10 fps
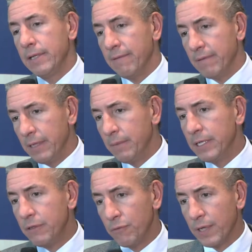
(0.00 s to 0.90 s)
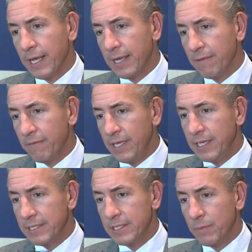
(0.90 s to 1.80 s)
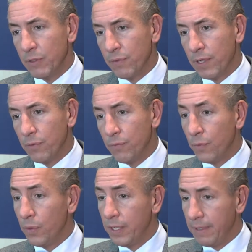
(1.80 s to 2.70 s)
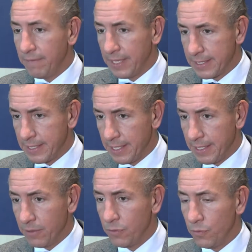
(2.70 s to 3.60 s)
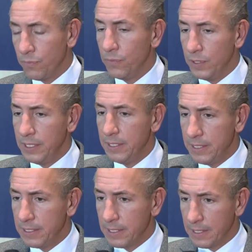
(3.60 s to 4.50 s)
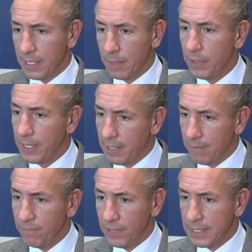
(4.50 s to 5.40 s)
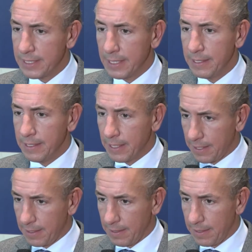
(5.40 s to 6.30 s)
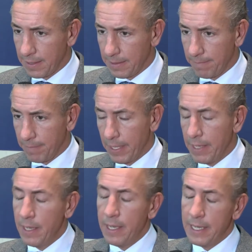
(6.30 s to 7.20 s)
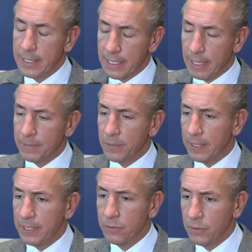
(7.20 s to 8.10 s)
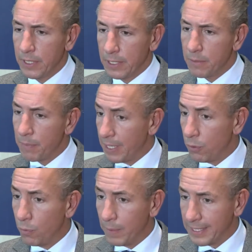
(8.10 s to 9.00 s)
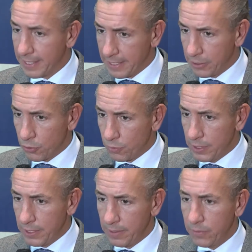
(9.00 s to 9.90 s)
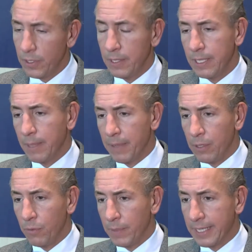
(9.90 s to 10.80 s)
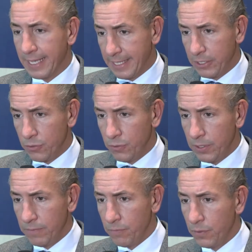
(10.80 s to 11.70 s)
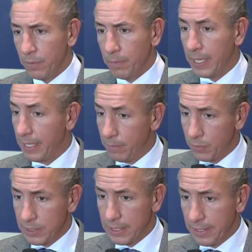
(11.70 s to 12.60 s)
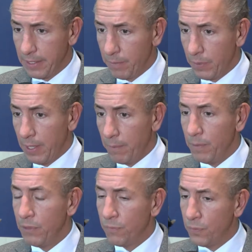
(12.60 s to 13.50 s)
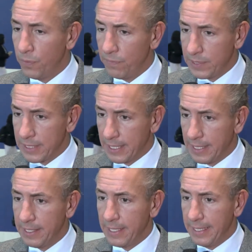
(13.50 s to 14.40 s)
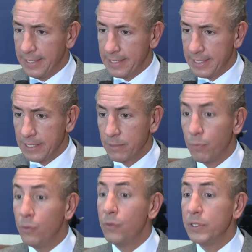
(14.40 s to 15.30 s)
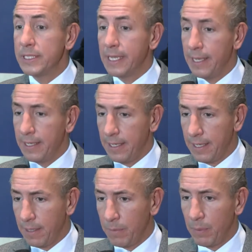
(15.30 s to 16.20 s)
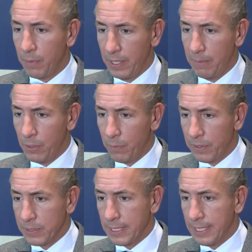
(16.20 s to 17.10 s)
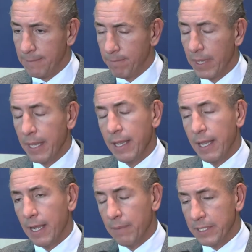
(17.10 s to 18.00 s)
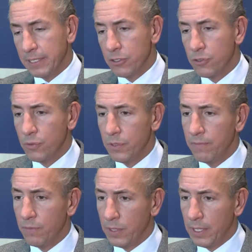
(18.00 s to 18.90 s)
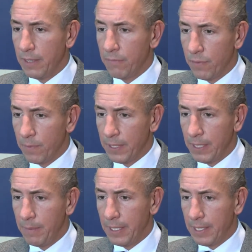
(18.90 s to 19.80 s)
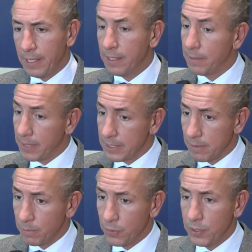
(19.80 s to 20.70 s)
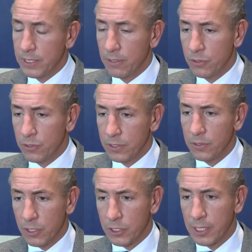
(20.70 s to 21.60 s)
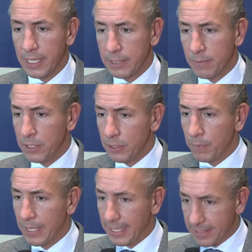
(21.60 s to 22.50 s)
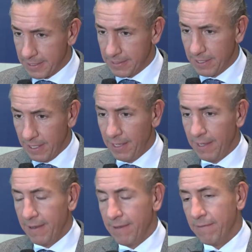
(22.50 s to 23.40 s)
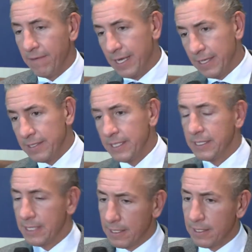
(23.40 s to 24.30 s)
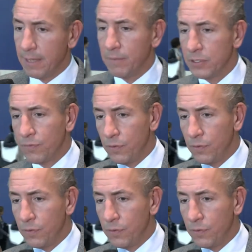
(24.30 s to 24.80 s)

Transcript: da war immer die Frage, wie ist es mit Frauen vor den Wechseljahren? Dürfen die diese Therapie haben? Wie ist da die Datenlage? Es gab zwar die sogenannte Paloma-3-Studie und in der Paloma-3-Studie wurde Palbociclib mit Fulvestrant eingesetzt plus GNRH bei Prämenopausalen, aber diese Studie wurde ja vom GBA, gemeinsamen Bundesausschuss in Deutschland, erstmal nicht beachtet, weil sie gesagt haben, das